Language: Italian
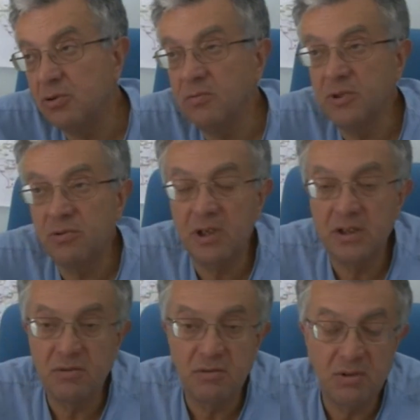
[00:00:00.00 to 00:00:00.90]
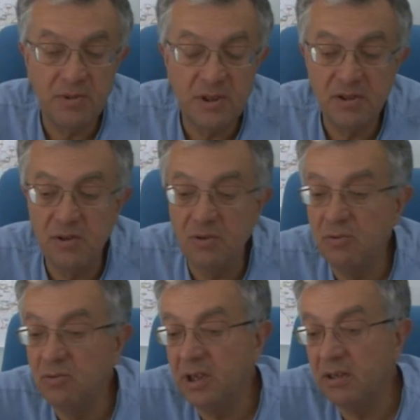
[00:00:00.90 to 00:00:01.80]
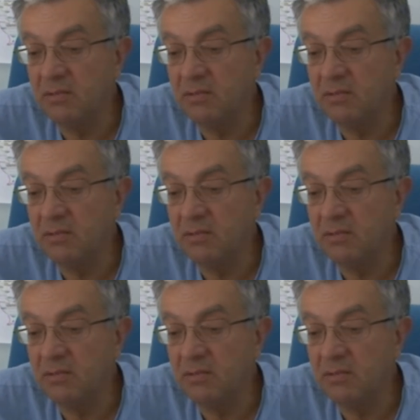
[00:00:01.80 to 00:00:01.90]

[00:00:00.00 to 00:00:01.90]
so, misurazione di pressione,